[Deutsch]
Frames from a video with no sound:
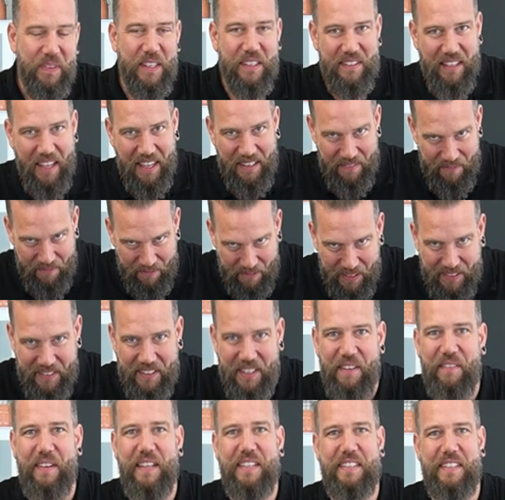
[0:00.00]
dann wisst
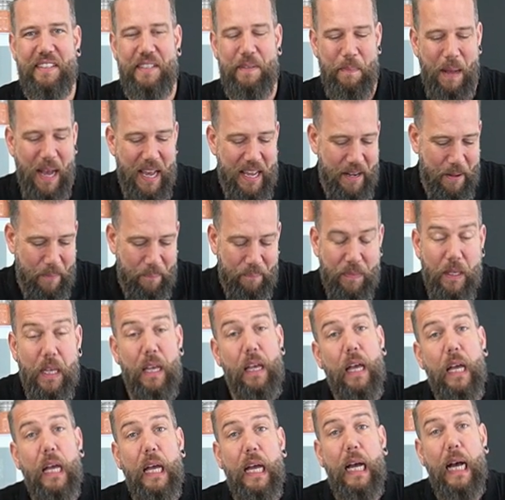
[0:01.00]
ihr, was ich meine.
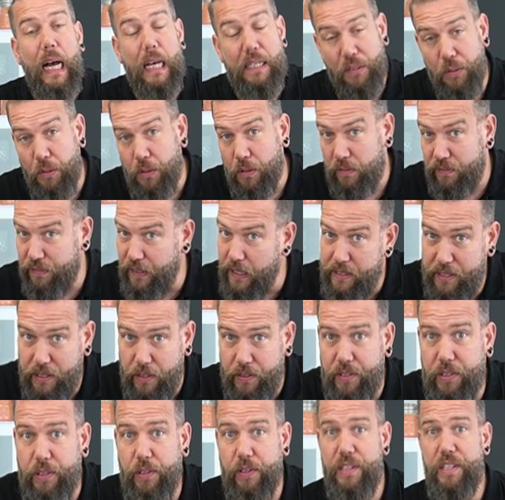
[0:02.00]
Also und falls ihr
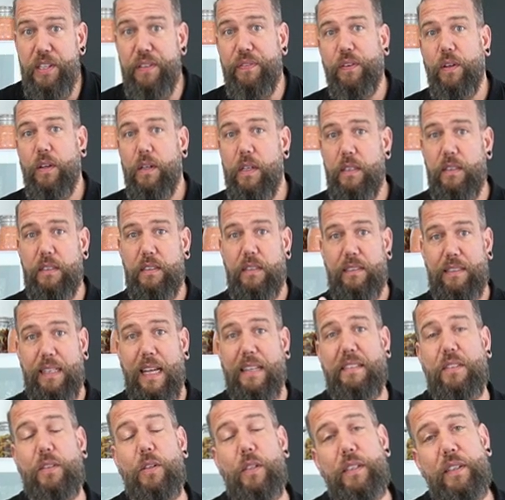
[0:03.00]
uns noch nicht folgt,
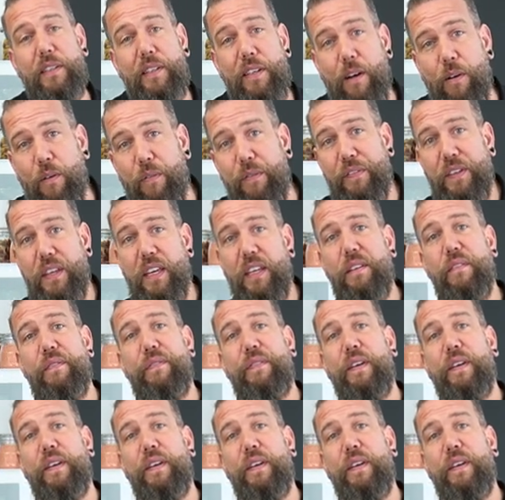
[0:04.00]
das solltet ihr auf jeden